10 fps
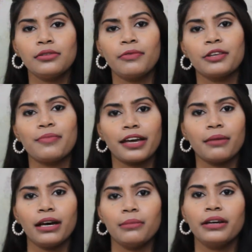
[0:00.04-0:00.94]
फेस पैक
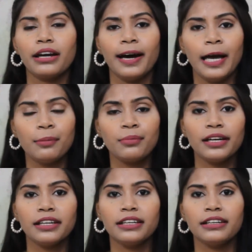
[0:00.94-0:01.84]
के बारे में एक हाइप
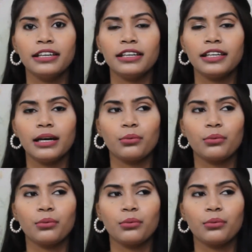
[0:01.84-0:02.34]
क्रिएट की गई है कि